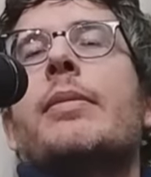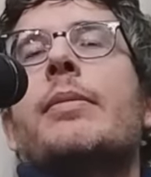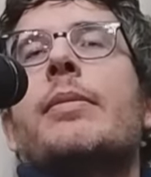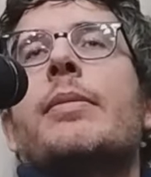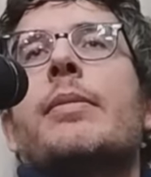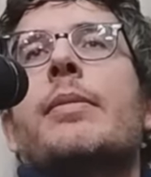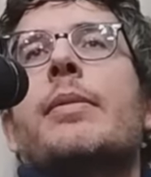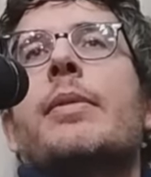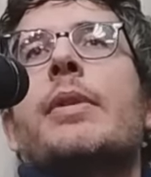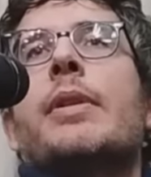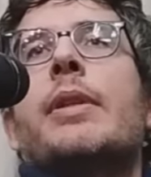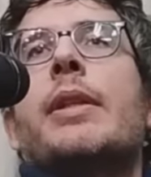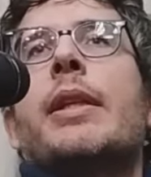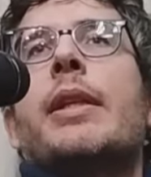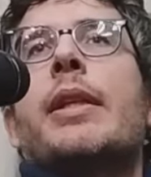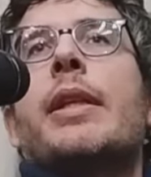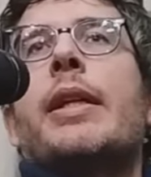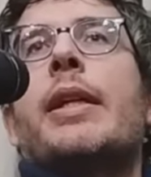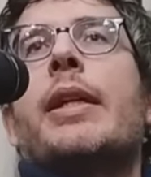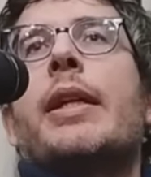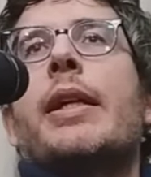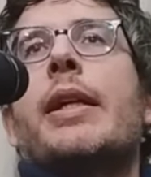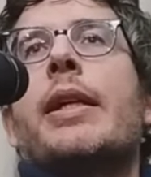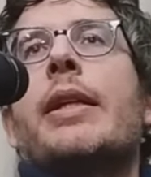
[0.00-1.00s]
di
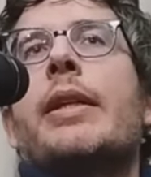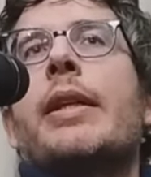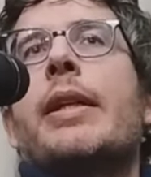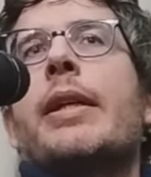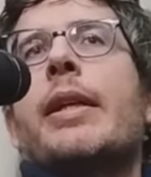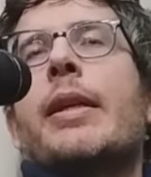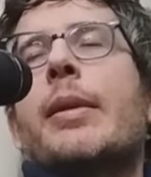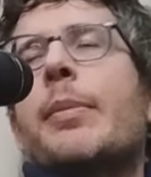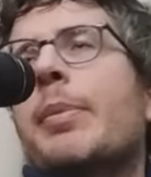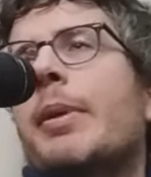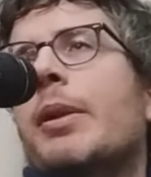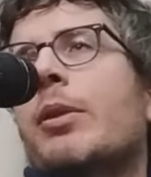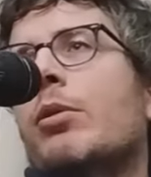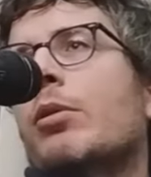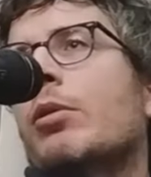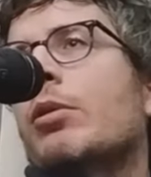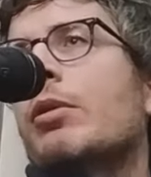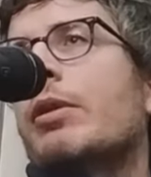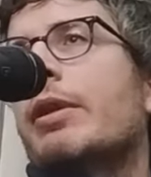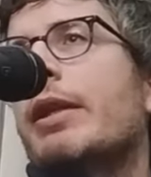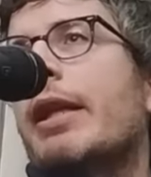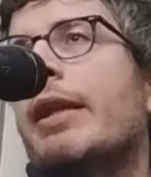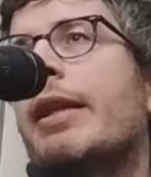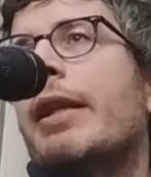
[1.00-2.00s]
chi critica, ripeto,
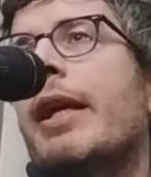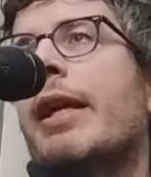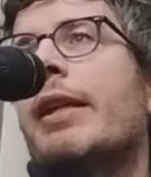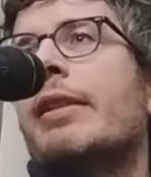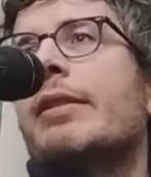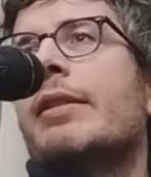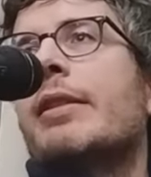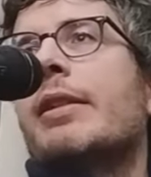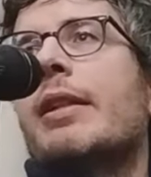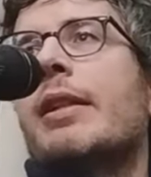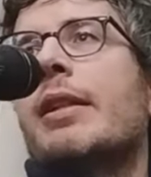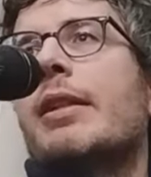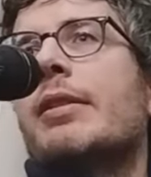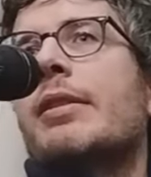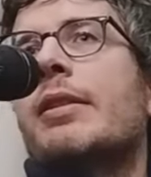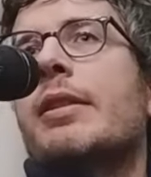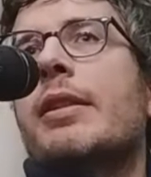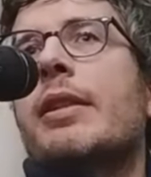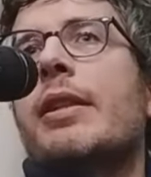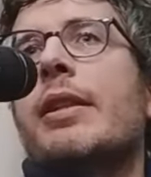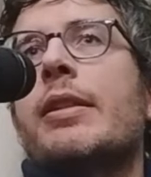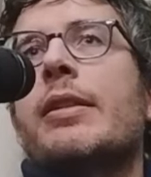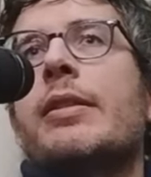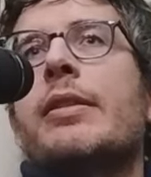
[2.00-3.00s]
non da destra alla
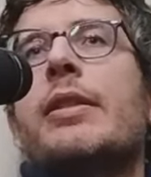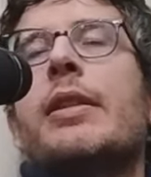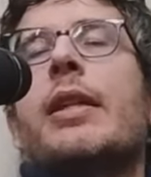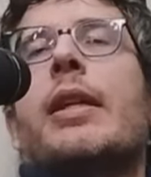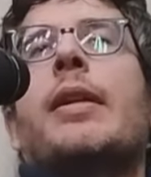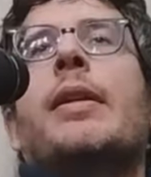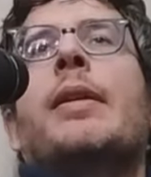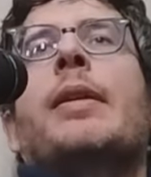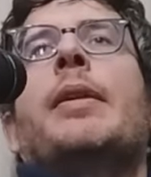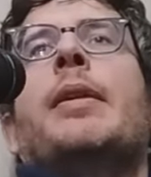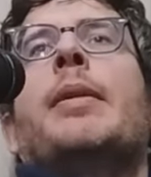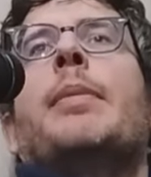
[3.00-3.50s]
sinistra,